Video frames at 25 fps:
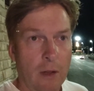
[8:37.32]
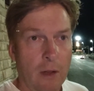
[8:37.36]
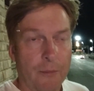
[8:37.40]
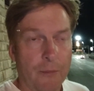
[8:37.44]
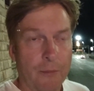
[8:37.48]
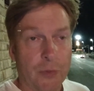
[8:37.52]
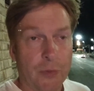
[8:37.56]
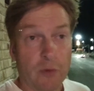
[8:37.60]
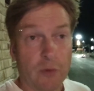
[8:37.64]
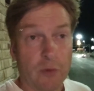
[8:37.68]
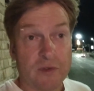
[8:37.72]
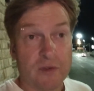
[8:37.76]

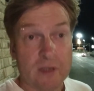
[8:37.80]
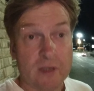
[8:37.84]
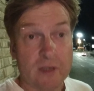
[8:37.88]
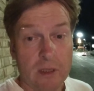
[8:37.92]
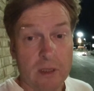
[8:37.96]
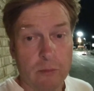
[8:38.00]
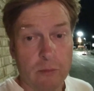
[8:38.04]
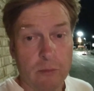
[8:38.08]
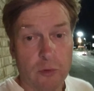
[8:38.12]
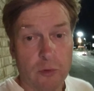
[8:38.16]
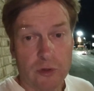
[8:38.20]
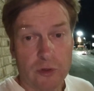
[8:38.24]
но в
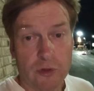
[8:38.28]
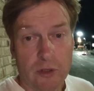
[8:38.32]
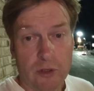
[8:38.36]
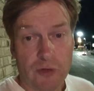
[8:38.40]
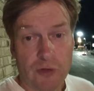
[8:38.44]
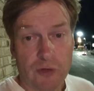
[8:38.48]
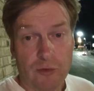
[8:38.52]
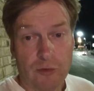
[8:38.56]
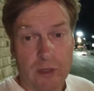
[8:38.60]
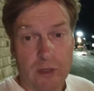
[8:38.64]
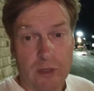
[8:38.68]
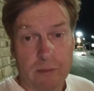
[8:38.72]
целом можно
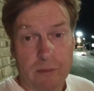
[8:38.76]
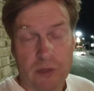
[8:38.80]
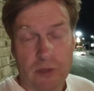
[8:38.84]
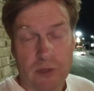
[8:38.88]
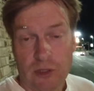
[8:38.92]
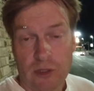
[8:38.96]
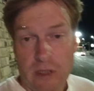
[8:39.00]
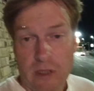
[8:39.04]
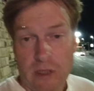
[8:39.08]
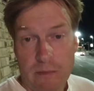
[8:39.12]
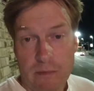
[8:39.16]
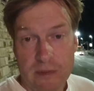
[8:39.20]
результат
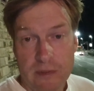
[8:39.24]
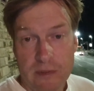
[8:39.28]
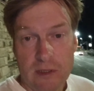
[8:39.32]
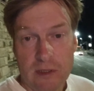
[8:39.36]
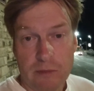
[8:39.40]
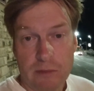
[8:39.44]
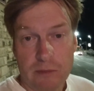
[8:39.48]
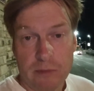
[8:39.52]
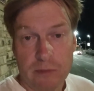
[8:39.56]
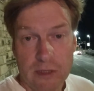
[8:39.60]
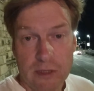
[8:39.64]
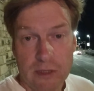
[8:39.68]
посчитать
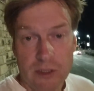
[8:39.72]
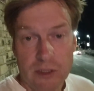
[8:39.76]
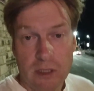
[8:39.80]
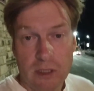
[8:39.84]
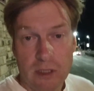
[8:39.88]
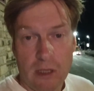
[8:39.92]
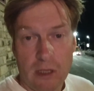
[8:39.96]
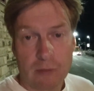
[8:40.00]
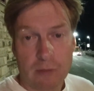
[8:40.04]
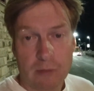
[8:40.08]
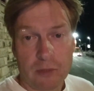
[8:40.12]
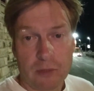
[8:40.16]

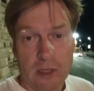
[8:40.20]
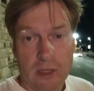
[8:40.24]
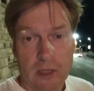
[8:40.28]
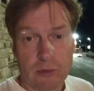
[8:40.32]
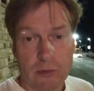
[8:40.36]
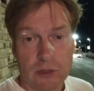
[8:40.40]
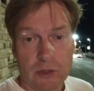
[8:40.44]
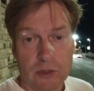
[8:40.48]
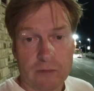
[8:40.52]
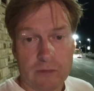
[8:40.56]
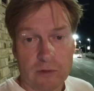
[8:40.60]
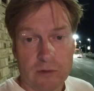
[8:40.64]
положительным,
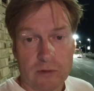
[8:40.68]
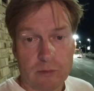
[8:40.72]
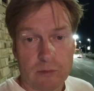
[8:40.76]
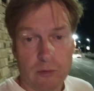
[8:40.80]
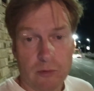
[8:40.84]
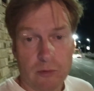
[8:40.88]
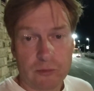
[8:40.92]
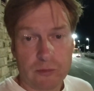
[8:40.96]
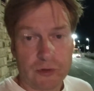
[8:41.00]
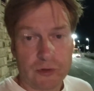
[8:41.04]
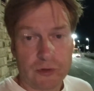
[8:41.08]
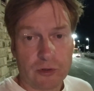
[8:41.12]
потому что вы же
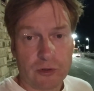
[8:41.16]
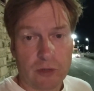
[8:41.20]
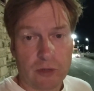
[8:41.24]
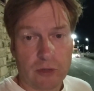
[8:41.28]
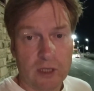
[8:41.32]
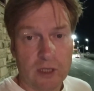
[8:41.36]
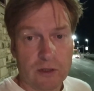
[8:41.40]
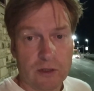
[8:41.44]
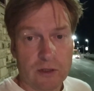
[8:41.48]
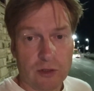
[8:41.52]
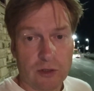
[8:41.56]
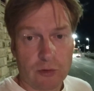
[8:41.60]
помните, что
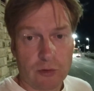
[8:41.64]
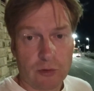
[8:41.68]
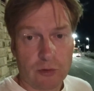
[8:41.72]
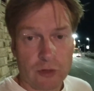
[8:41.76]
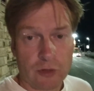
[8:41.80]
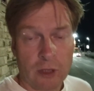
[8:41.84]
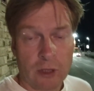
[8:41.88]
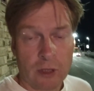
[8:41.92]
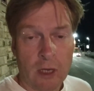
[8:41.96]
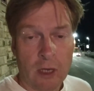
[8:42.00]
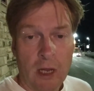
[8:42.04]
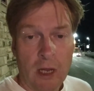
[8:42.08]
Хитинг
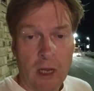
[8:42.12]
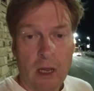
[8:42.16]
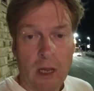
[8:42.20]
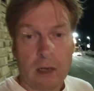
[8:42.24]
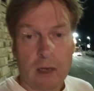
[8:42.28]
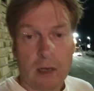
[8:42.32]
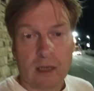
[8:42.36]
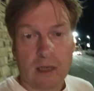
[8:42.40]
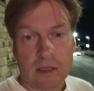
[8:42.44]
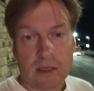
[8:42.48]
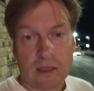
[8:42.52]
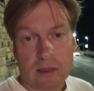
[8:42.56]
тоже
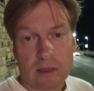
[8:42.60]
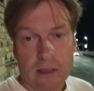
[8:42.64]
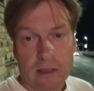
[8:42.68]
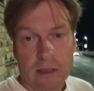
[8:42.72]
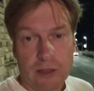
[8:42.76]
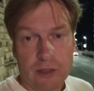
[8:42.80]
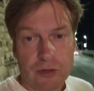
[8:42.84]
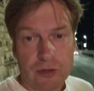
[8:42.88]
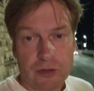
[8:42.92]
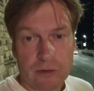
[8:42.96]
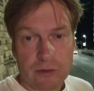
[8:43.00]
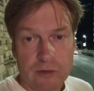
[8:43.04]
когда-то
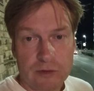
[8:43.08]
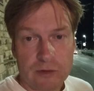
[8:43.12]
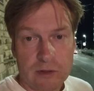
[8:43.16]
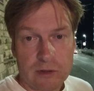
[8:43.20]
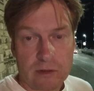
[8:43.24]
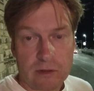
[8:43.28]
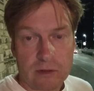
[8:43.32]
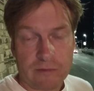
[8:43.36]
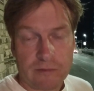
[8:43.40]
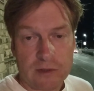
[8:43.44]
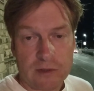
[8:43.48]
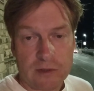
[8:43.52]
начал
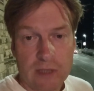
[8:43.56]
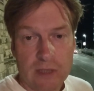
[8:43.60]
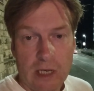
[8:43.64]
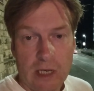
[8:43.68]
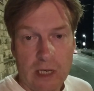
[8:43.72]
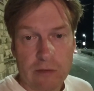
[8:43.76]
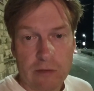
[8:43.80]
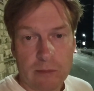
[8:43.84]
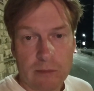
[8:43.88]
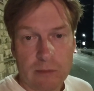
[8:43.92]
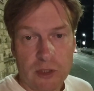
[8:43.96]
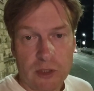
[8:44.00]
с
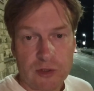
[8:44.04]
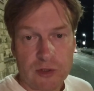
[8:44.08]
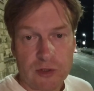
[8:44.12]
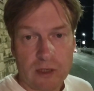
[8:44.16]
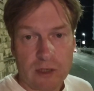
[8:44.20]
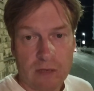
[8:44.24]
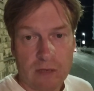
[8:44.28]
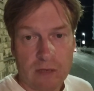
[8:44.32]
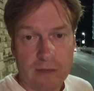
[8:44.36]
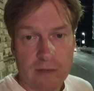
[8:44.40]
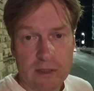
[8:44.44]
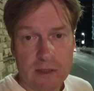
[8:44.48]
официального матча с
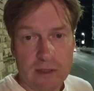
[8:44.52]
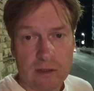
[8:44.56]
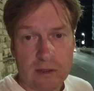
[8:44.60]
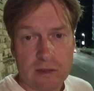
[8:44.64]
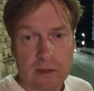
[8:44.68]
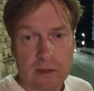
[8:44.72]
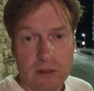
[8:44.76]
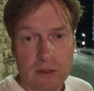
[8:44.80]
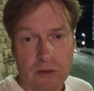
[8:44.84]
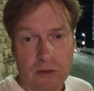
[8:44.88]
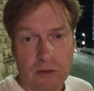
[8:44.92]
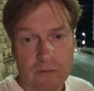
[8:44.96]

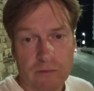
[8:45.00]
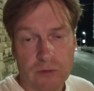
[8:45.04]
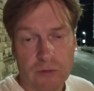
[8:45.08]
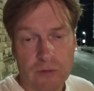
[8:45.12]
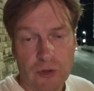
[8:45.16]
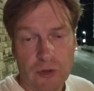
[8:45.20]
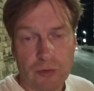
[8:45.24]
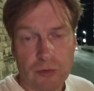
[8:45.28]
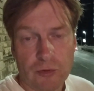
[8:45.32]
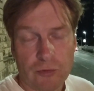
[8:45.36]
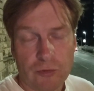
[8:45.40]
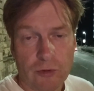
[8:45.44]
Хорватией, сыгранного в
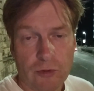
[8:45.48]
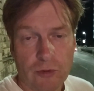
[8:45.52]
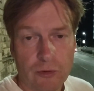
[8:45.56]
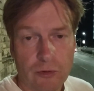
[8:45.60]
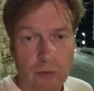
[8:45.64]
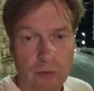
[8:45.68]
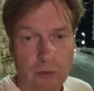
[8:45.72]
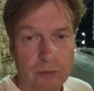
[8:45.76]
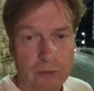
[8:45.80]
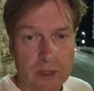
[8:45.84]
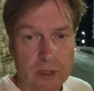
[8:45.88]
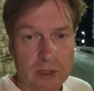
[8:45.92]
ничью
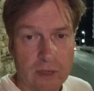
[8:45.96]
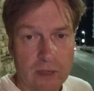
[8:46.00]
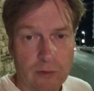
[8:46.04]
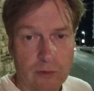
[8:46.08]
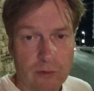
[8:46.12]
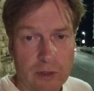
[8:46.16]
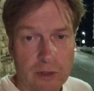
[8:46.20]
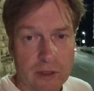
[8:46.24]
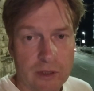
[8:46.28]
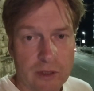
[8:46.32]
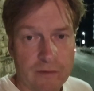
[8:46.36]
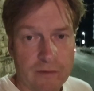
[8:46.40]
0-0 при
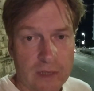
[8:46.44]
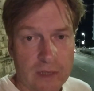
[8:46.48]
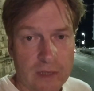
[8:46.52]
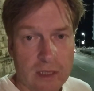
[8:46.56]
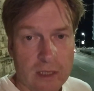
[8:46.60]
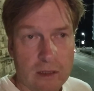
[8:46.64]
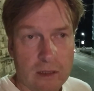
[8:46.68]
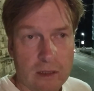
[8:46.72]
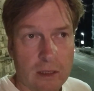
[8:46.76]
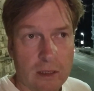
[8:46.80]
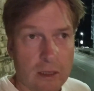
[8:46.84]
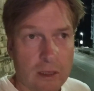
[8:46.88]
довольно
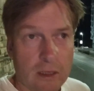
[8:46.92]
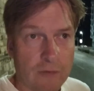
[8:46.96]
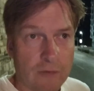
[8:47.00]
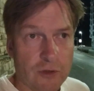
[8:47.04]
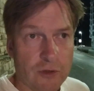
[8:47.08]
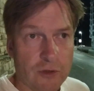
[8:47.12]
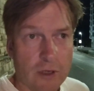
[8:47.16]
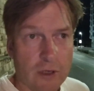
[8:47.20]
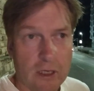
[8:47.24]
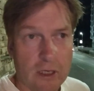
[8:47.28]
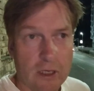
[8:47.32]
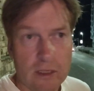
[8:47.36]
невнятной игре
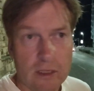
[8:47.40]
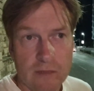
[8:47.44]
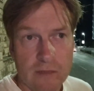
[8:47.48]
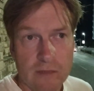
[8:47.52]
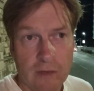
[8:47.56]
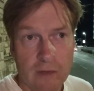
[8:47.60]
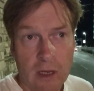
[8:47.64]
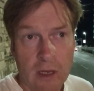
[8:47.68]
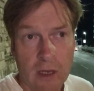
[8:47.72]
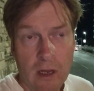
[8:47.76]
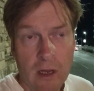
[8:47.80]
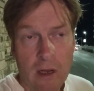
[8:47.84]
в
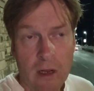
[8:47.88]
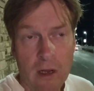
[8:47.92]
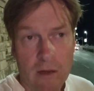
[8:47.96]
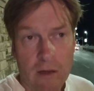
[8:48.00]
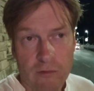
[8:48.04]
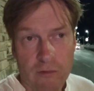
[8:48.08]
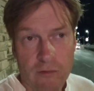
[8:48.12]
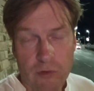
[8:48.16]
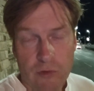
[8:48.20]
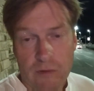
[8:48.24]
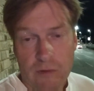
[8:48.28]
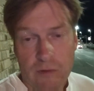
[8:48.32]
Черкизово.
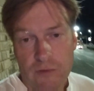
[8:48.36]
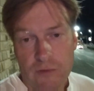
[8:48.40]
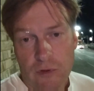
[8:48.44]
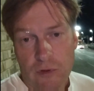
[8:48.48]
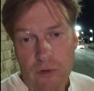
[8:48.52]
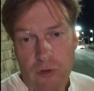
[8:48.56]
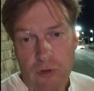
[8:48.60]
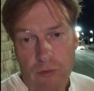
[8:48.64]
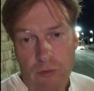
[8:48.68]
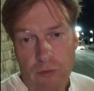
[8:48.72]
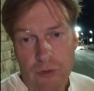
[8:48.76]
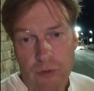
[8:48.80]
В итоге
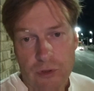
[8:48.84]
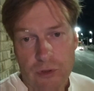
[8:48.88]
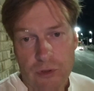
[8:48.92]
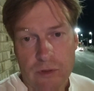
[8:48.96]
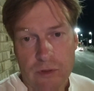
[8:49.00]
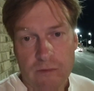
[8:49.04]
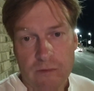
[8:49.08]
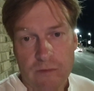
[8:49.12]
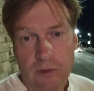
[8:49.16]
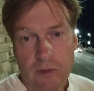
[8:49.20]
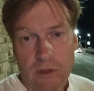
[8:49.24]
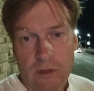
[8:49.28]
все это
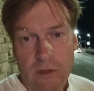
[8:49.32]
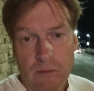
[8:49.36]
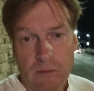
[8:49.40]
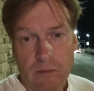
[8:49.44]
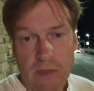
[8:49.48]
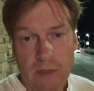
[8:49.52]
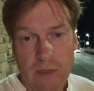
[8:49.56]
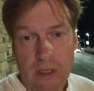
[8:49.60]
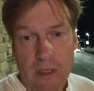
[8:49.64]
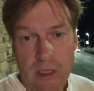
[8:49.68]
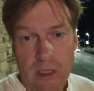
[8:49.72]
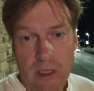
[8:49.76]
кончилось
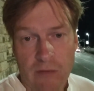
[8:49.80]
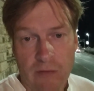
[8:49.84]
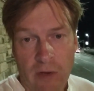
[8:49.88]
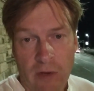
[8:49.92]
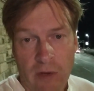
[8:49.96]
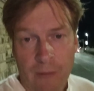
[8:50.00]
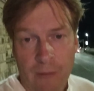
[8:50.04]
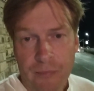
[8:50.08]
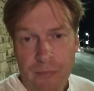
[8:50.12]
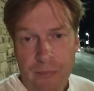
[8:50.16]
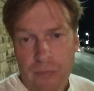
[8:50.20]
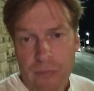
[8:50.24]
выходом на
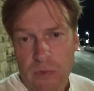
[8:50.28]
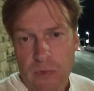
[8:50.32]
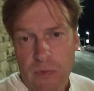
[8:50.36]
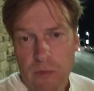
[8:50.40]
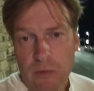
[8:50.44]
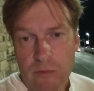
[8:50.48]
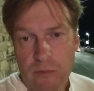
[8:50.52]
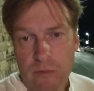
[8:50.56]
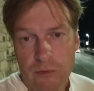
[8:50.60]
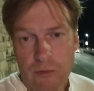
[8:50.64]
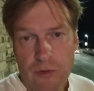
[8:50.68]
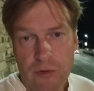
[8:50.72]
Евро.
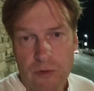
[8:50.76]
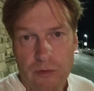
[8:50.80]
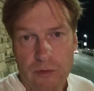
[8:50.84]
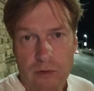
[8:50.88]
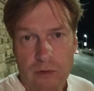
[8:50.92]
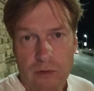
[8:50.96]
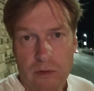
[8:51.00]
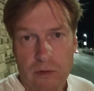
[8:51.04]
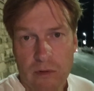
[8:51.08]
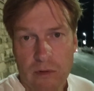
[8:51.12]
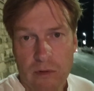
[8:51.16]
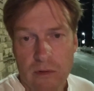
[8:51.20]
Ну,
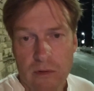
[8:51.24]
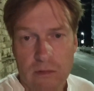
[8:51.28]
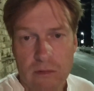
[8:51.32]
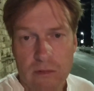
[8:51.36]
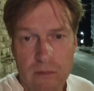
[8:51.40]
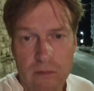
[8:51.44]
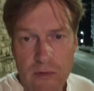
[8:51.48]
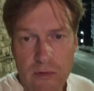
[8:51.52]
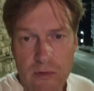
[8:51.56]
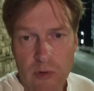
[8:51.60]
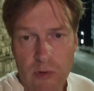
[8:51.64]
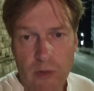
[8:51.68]
очень
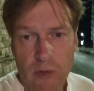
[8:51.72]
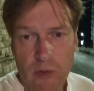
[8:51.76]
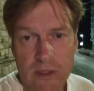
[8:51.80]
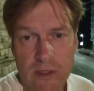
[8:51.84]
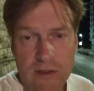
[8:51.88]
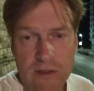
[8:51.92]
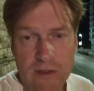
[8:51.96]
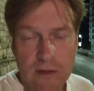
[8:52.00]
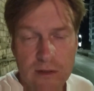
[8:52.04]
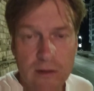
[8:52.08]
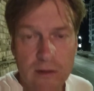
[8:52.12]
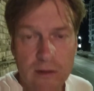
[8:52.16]
э,
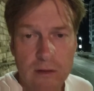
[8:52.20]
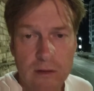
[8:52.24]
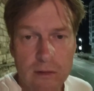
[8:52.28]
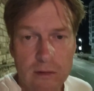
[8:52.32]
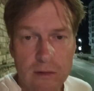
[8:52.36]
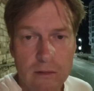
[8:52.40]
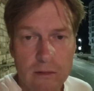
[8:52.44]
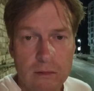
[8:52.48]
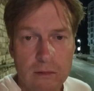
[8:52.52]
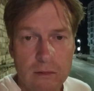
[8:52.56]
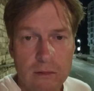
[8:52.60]
ситуации